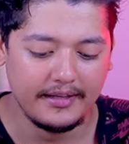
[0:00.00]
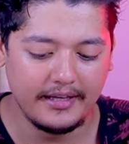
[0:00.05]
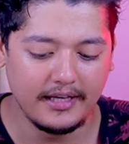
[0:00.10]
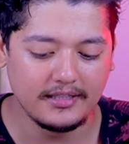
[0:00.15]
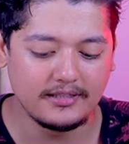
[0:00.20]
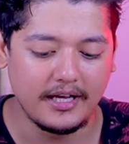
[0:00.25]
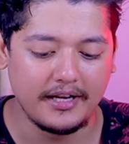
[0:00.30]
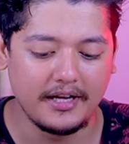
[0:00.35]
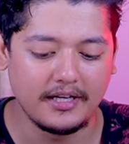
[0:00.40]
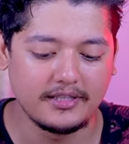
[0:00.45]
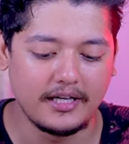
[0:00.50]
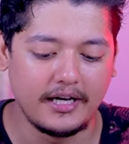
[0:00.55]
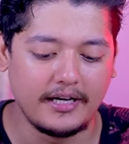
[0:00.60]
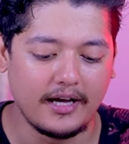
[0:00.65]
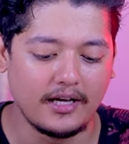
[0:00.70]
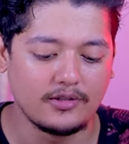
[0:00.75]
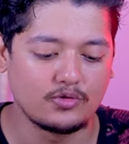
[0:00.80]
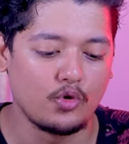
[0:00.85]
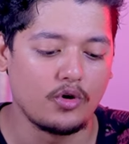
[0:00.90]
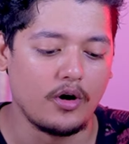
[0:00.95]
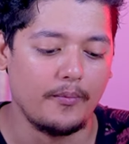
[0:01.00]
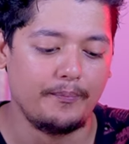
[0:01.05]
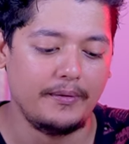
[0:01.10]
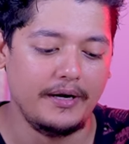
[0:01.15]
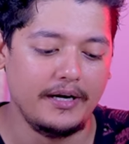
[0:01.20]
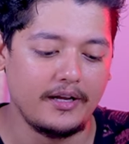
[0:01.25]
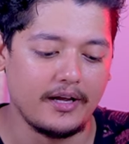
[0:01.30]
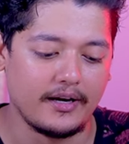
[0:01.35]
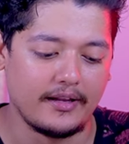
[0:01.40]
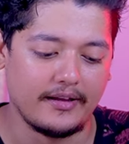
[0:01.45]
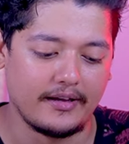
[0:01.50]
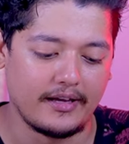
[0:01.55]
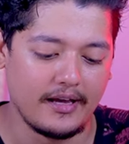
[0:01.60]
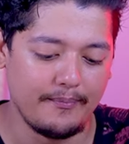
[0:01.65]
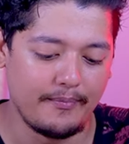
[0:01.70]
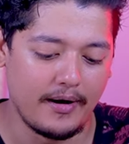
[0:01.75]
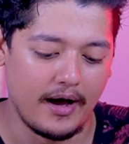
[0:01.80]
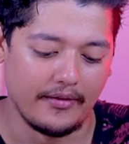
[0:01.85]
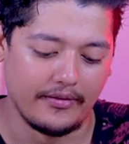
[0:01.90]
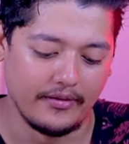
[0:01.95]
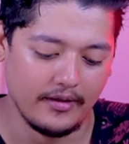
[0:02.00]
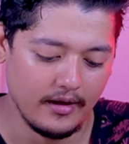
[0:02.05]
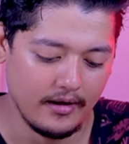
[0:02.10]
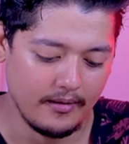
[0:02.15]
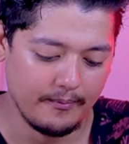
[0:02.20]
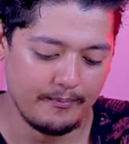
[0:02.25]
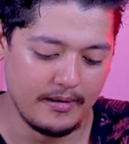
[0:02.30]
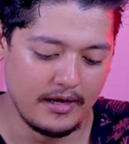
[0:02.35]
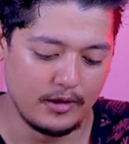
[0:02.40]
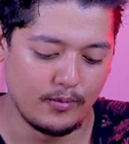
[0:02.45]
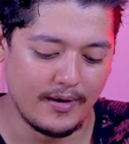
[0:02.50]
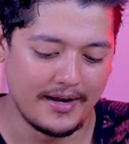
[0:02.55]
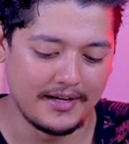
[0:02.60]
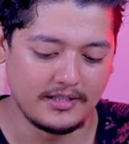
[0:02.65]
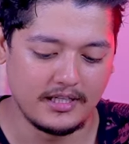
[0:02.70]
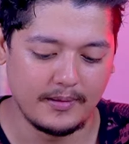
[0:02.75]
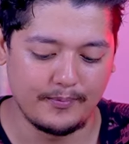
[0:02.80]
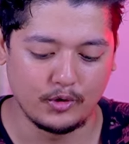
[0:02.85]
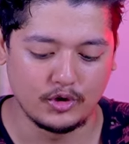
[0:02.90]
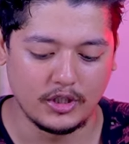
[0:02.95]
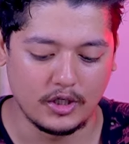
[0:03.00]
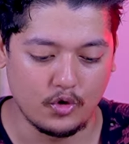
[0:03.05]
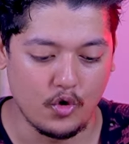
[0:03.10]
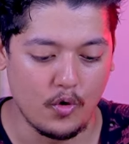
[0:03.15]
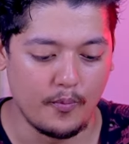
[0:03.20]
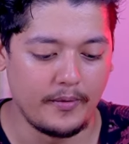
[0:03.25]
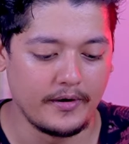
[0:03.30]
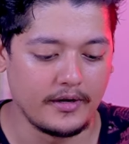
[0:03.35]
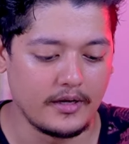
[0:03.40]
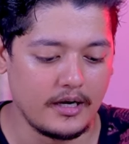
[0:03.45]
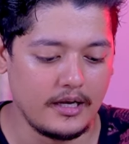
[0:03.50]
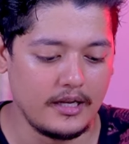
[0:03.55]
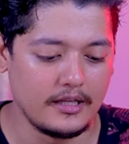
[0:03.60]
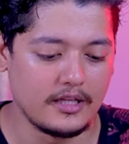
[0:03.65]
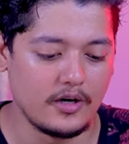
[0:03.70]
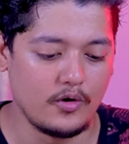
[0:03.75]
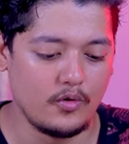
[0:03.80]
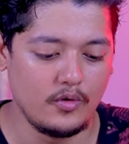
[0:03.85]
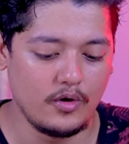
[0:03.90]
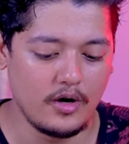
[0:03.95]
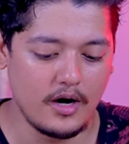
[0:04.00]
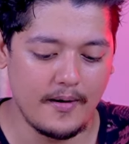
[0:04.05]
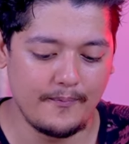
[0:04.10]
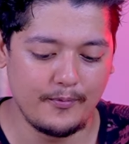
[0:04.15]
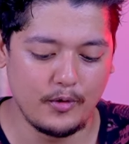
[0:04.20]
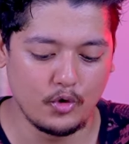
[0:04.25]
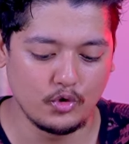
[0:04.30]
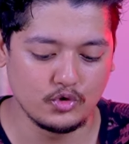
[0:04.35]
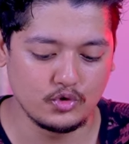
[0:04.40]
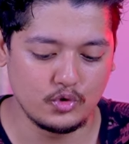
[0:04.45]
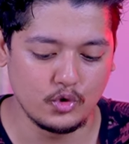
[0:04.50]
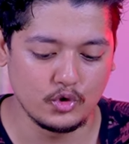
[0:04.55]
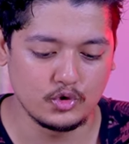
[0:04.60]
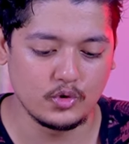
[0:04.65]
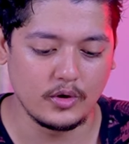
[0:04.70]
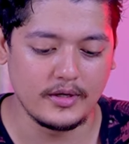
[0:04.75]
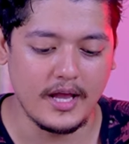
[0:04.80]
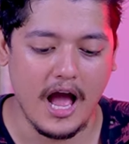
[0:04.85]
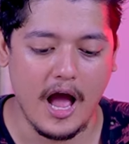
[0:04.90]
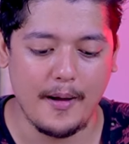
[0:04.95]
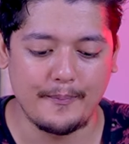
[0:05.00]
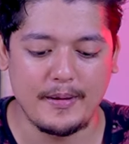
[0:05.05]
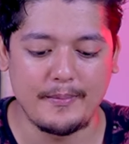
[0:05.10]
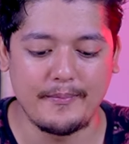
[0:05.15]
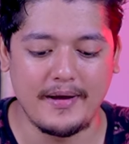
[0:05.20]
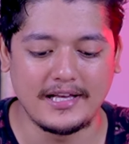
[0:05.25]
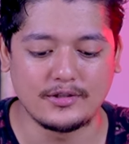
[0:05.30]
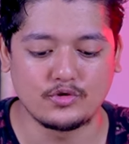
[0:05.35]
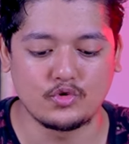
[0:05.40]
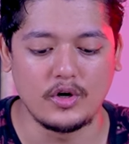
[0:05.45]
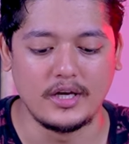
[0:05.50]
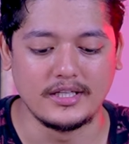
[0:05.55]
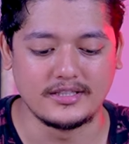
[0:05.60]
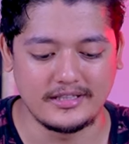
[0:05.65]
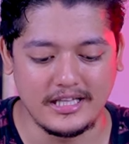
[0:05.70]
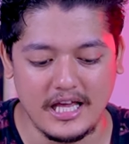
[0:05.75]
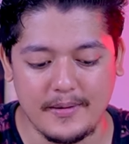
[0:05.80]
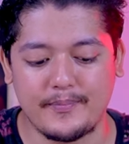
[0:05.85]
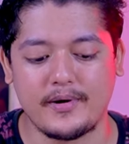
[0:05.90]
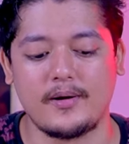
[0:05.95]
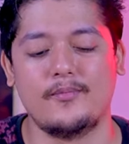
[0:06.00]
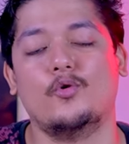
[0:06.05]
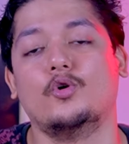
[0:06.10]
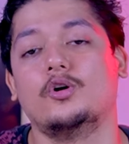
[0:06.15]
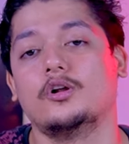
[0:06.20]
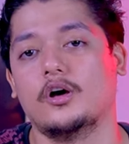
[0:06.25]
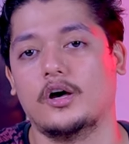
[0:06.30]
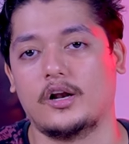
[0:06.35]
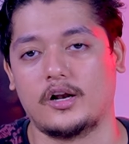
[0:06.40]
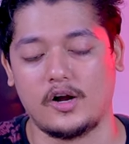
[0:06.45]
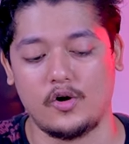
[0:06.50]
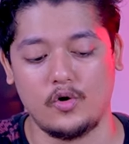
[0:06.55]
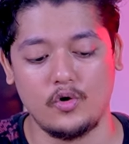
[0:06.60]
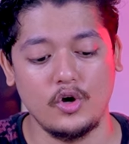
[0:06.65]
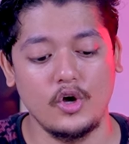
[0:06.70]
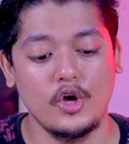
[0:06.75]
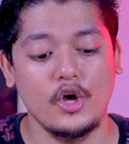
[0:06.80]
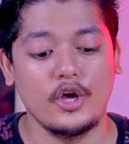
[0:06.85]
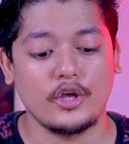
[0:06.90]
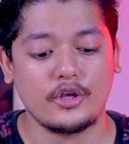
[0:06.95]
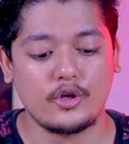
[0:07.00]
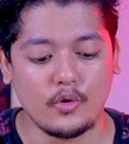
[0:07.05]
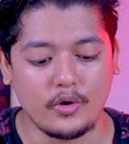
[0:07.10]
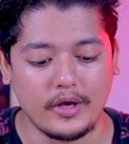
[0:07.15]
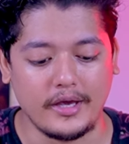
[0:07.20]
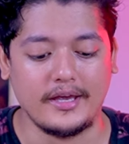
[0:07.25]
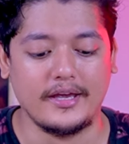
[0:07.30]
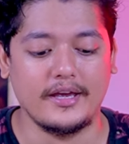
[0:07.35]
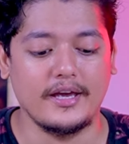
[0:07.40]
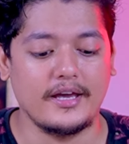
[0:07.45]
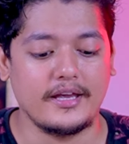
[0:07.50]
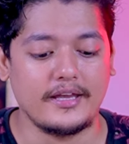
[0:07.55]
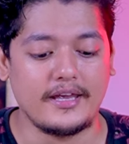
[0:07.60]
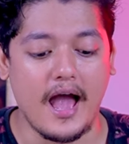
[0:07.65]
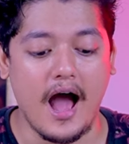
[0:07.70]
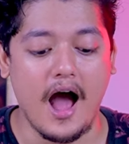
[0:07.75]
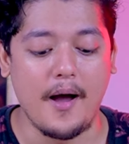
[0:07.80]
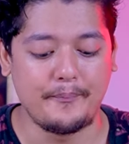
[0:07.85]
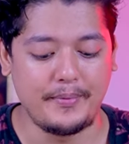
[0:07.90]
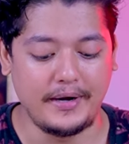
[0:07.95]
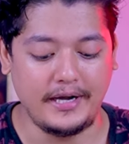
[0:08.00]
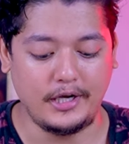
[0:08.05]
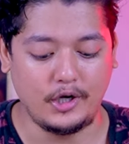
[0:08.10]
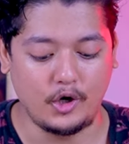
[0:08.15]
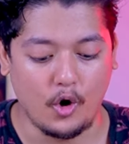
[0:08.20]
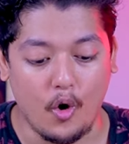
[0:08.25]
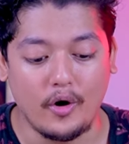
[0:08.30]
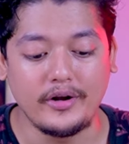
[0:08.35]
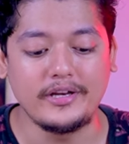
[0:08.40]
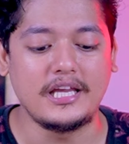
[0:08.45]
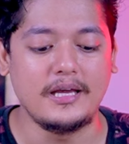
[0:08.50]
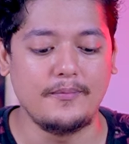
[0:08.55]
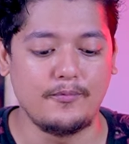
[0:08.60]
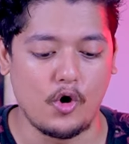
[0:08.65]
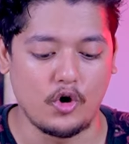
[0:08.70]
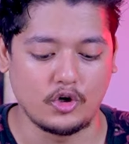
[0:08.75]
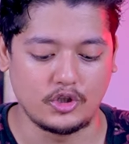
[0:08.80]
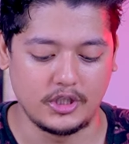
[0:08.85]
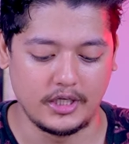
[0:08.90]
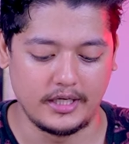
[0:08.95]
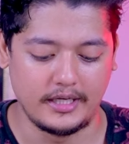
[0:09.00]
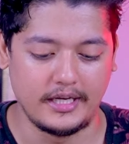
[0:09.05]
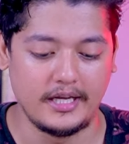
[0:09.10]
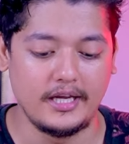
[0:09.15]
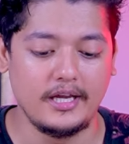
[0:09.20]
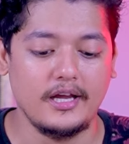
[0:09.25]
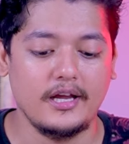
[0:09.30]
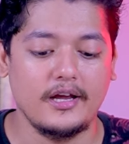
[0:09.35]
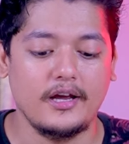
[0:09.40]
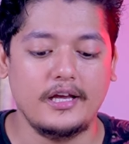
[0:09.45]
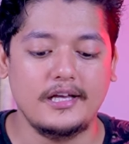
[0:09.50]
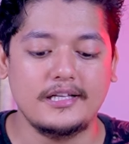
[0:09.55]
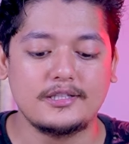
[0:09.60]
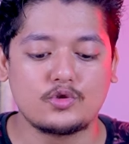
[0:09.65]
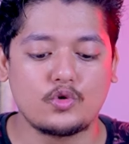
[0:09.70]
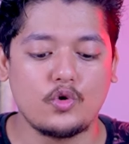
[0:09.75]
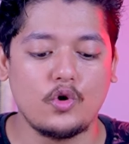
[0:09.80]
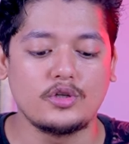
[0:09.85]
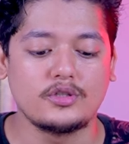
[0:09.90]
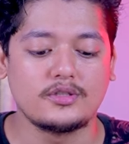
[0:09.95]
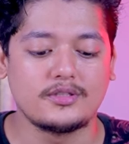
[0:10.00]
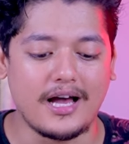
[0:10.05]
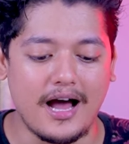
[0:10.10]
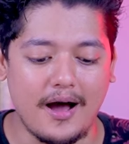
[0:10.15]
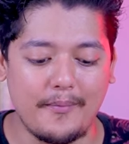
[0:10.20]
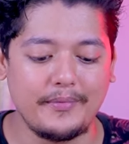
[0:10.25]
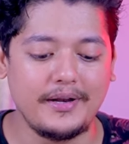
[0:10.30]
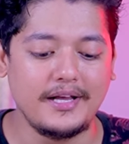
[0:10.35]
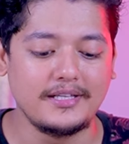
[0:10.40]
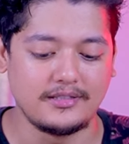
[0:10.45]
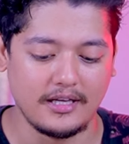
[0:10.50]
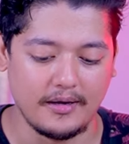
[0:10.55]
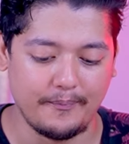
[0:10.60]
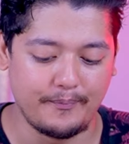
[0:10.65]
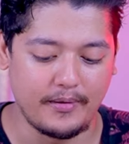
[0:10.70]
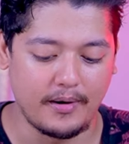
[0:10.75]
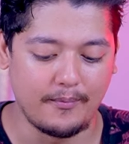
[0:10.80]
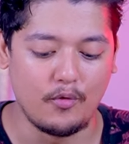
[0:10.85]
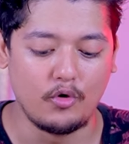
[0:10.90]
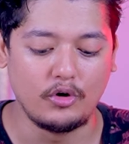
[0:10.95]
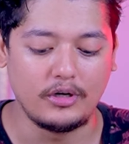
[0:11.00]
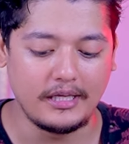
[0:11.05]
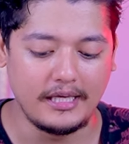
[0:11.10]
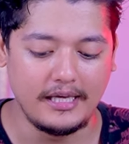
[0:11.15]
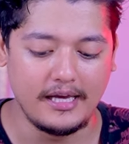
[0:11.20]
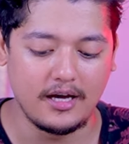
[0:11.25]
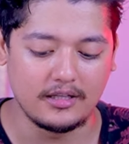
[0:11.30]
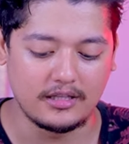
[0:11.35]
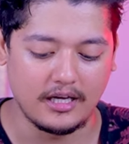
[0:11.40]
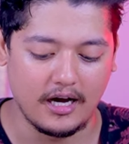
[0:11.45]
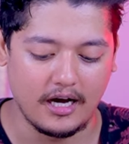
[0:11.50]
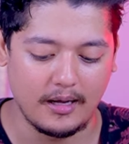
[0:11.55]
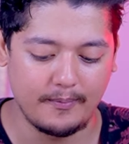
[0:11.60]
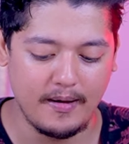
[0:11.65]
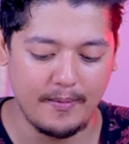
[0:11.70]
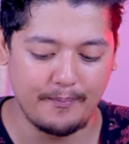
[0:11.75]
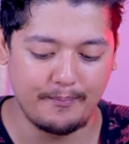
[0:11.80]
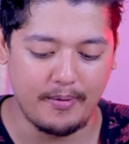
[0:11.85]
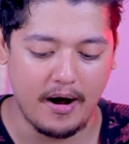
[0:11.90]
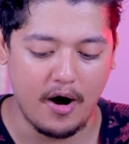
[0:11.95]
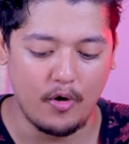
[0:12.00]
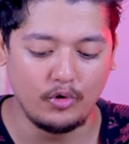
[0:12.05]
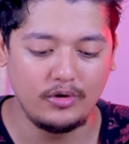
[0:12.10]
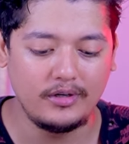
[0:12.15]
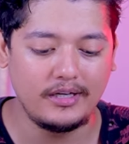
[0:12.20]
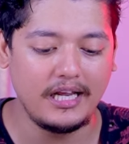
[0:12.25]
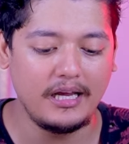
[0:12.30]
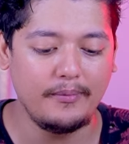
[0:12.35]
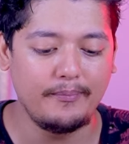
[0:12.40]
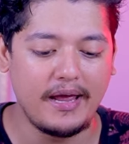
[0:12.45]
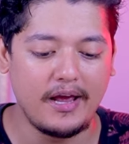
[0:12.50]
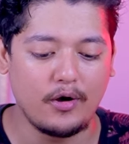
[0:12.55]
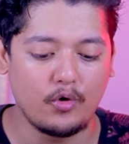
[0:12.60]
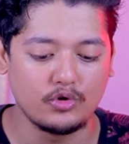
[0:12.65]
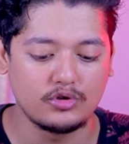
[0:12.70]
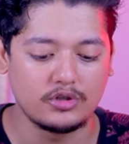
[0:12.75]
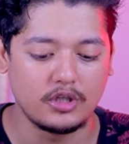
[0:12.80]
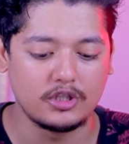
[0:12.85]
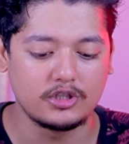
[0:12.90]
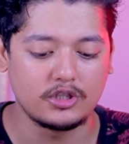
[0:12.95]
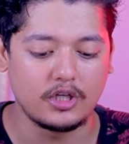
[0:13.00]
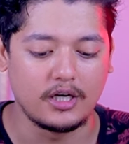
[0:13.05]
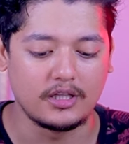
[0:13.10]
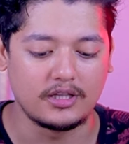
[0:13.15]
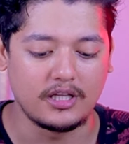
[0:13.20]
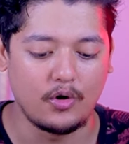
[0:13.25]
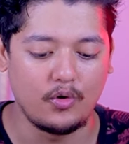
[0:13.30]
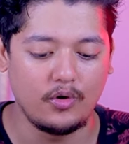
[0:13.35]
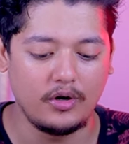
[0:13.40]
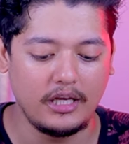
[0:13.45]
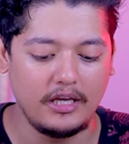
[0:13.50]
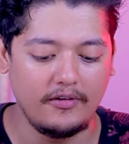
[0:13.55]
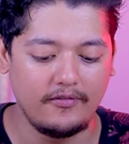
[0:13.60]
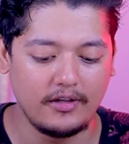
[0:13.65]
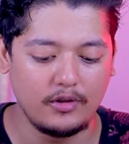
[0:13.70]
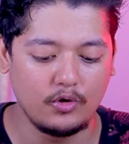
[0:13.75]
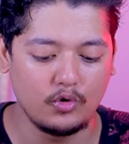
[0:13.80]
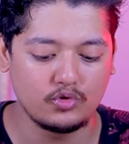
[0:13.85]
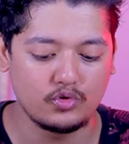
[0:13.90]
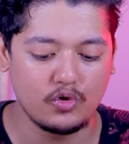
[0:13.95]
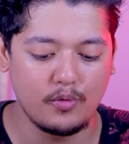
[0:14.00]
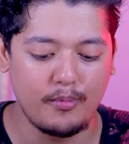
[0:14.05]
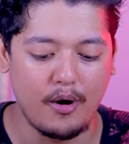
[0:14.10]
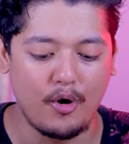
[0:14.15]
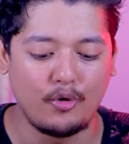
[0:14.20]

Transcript: ये सारे के सारे टास्क को कंप्लीट करने के बाद मैं दोबारा से प्रोजेक्ट को ओपन कर लेता हूं अब देखो दोस्तों यहां पे मैं इसको इसलिए प्रमोट कर रहा हूं क्योंकि यहां पे टॉन की ब्लॉकचेन ने इसको सामने से प्रमोट किया था अगर मैं बाउंटी बे को सर्च करता हूं इवन दोस्तों